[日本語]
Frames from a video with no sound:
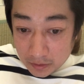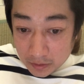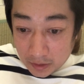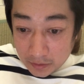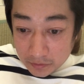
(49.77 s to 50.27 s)
え
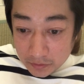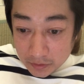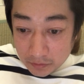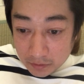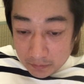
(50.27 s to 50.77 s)
加熱
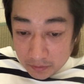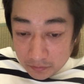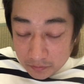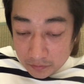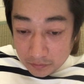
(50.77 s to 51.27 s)
式の
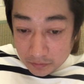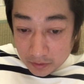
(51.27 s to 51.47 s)
タバコの方